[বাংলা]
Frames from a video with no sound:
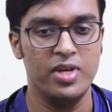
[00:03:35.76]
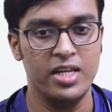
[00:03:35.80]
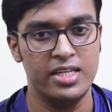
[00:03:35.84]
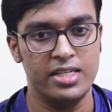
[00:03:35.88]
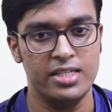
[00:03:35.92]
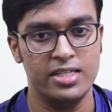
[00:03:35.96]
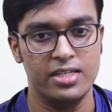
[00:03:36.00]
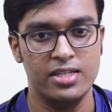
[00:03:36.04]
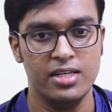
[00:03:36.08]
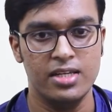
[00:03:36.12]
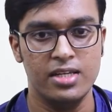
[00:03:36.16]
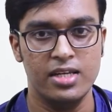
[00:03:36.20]

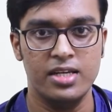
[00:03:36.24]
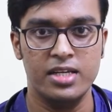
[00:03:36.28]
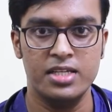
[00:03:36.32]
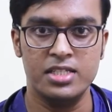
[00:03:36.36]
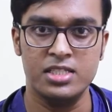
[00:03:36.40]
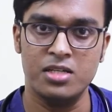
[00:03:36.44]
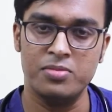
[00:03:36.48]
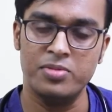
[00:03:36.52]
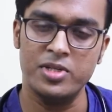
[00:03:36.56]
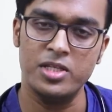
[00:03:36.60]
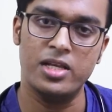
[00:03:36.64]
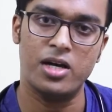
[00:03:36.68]
মিলি
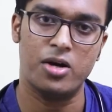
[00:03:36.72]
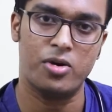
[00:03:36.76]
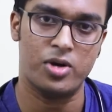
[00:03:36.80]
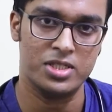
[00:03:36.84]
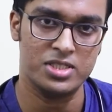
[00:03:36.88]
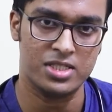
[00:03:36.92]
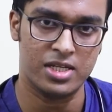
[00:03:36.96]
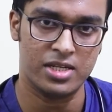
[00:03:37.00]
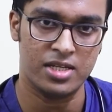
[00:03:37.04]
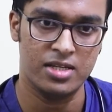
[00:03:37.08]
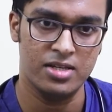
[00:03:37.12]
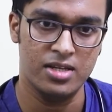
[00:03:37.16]
হিসেবে
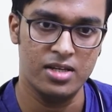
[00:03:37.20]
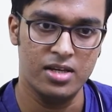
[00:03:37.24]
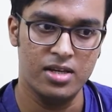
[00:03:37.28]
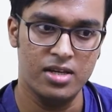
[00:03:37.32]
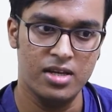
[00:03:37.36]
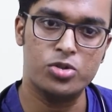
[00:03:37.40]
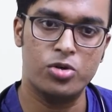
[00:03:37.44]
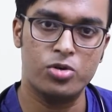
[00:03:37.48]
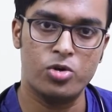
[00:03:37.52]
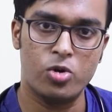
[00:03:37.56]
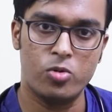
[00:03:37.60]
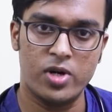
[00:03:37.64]
দেওয়া যায়
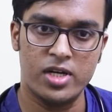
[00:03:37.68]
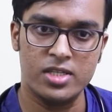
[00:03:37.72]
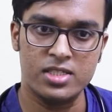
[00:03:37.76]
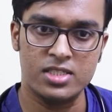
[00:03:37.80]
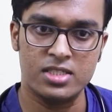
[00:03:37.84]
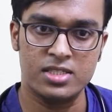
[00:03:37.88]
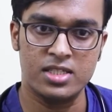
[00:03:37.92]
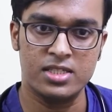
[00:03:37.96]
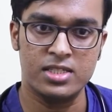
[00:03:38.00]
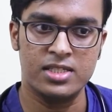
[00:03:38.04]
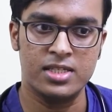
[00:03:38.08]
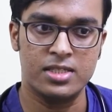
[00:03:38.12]
ছোট
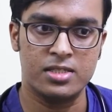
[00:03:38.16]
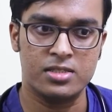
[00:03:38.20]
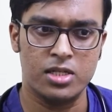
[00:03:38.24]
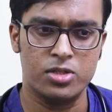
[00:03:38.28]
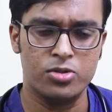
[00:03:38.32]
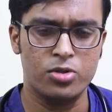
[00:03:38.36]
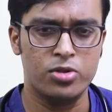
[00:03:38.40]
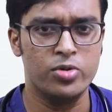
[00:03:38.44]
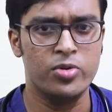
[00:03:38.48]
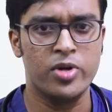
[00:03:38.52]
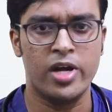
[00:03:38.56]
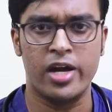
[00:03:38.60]
বাচ্চাদের
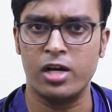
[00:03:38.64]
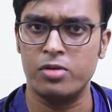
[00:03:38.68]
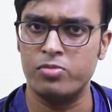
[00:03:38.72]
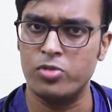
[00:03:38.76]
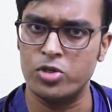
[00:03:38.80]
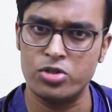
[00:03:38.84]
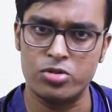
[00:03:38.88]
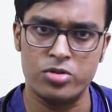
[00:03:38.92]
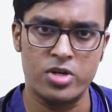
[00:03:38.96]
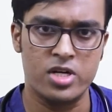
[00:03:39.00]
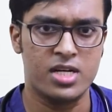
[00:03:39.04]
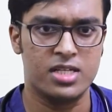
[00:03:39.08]
ক্ষেত্রে ধরুন এক
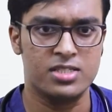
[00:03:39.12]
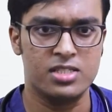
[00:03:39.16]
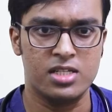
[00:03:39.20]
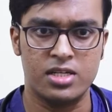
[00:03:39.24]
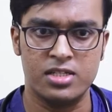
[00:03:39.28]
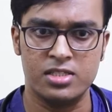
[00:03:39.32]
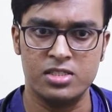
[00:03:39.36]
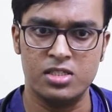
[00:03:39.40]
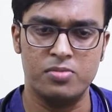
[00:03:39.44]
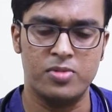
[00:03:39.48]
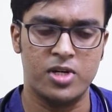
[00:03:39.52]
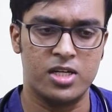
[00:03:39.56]
বছরের
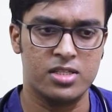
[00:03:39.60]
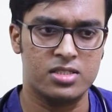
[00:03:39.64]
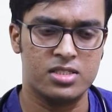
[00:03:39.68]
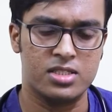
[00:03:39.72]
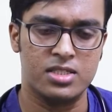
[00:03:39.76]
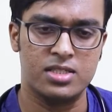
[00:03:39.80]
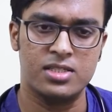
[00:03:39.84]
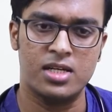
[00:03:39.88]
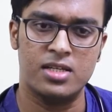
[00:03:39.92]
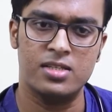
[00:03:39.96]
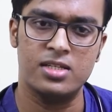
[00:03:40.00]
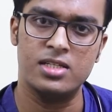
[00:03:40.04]
কাছাকাছি
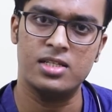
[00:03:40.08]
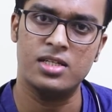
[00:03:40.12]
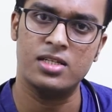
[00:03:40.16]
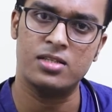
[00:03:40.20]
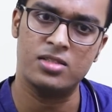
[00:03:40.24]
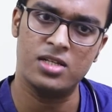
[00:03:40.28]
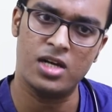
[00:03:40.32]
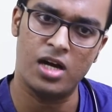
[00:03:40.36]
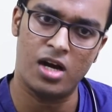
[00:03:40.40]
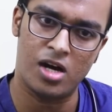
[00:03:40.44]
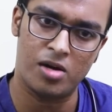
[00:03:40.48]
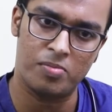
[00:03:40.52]
বাচ্চা তাদের
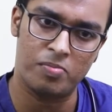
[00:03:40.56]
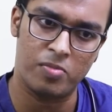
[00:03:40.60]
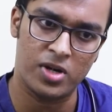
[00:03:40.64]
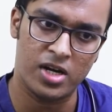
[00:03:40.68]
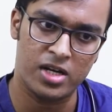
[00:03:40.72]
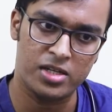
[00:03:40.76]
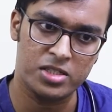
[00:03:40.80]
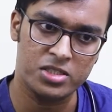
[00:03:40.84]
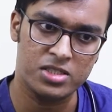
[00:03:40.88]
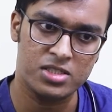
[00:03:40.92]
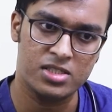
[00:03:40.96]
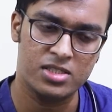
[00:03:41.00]
ক্ষেত্রে হাফ
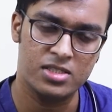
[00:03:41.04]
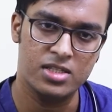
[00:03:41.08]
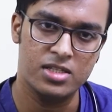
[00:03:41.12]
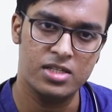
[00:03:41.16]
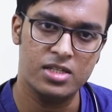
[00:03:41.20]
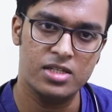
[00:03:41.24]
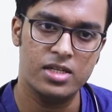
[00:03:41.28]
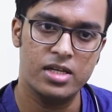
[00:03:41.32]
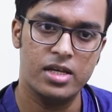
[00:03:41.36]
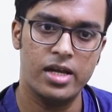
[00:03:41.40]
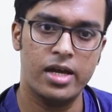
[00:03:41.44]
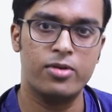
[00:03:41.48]
গ্লাস
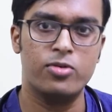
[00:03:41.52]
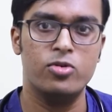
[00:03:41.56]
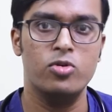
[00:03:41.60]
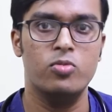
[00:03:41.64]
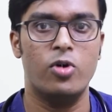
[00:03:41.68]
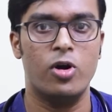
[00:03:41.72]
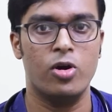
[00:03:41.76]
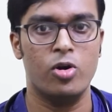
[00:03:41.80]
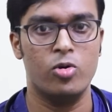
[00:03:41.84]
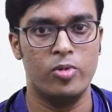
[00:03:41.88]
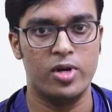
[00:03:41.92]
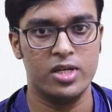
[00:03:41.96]
একটু
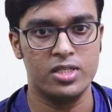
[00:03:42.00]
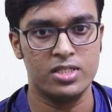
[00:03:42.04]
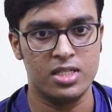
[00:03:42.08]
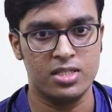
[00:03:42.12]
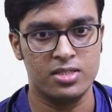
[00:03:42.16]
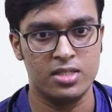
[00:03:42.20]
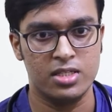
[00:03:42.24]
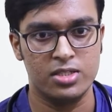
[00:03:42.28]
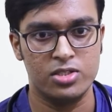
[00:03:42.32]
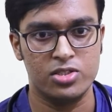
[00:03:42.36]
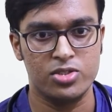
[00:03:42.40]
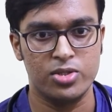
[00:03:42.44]
বড়
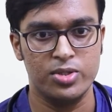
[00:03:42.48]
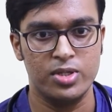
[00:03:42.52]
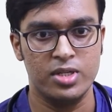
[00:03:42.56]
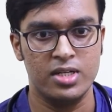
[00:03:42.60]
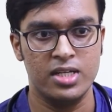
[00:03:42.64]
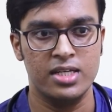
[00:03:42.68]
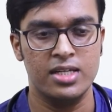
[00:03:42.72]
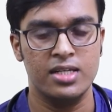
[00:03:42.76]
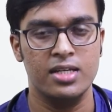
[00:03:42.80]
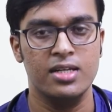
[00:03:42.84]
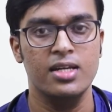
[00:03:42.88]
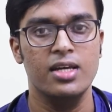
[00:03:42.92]
বাচ্চাদের জন্য